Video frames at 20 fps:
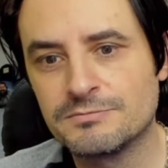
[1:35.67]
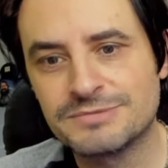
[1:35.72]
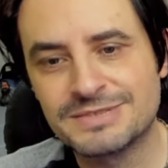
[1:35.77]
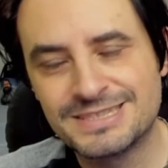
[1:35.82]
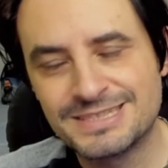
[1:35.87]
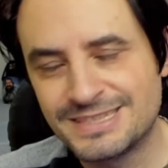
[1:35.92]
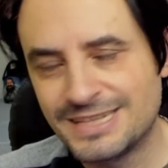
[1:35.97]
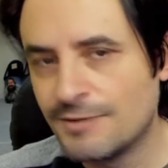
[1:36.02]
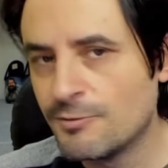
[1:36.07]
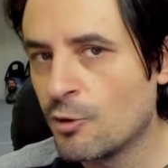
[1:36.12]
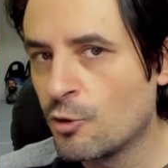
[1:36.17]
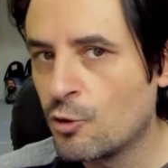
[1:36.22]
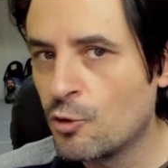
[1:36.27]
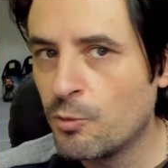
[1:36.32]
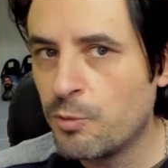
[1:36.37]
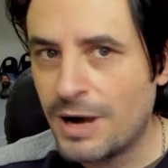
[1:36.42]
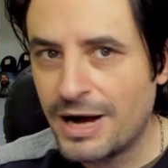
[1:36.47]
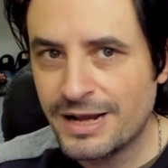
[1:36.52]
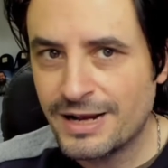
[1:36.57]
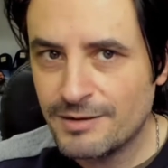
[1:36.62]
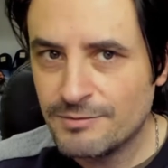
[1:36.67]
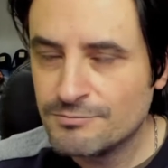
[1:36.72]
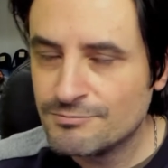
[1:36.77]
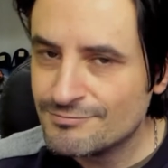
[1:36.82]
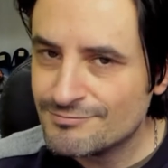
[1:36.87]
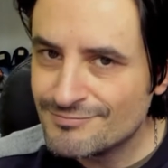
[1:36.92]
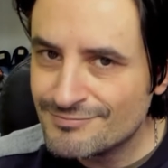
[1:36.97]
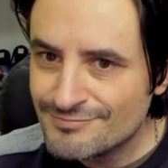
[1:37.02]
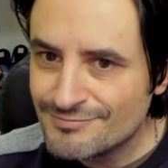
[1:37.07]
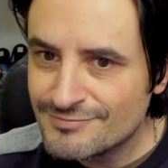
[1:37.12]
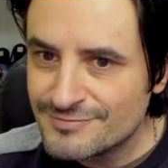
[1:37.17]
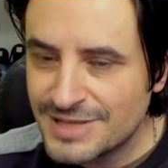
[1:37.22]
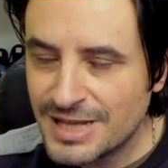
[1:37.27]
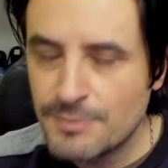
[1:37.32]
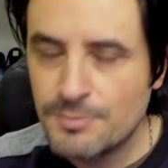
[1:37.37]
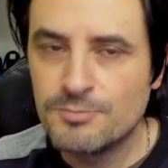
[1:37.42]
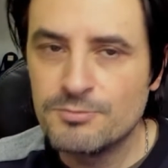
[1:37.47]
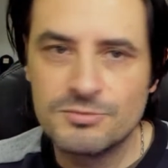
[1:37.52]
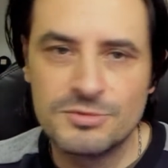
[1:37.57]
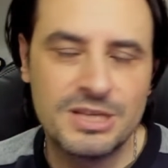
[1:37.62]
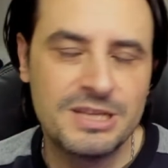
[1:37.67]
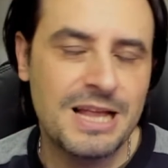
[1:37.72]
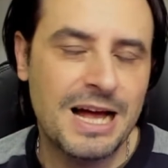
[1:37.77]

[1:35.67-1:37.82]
si deve occupare di,